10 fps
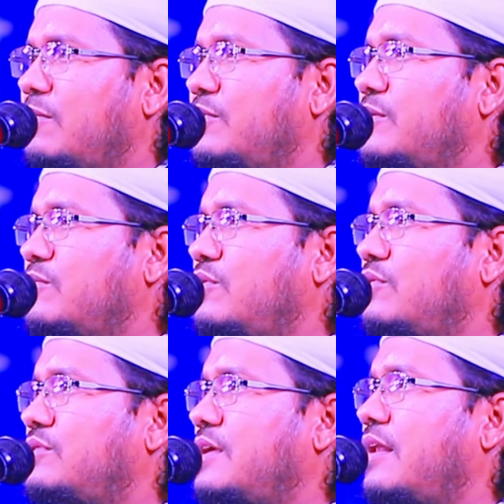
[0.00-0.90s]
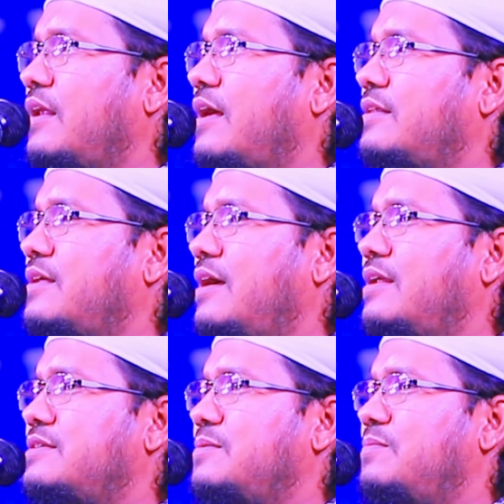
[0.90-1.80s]
এমনই মুহূর্তে আল্লাহ
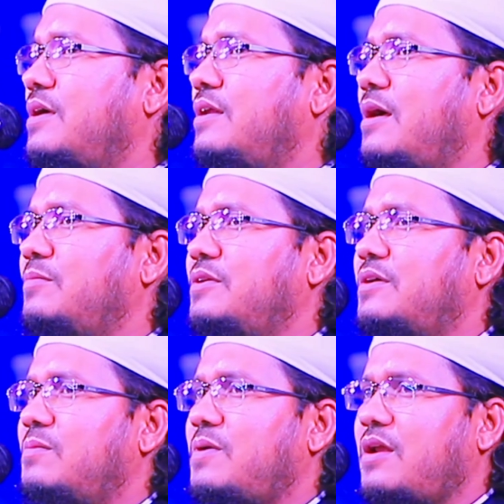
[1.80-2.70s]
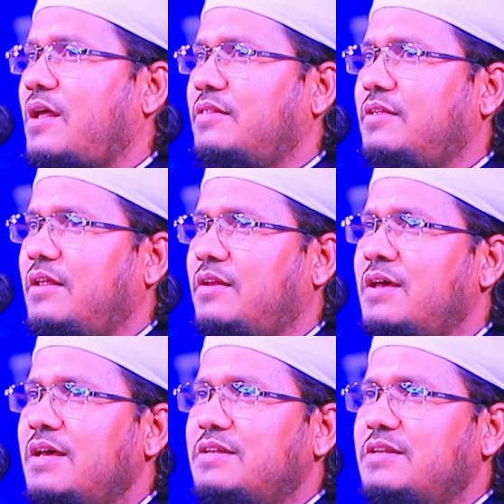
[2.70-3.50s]
তালা জিব্রাইল আমিনকে পাঠা দিলেন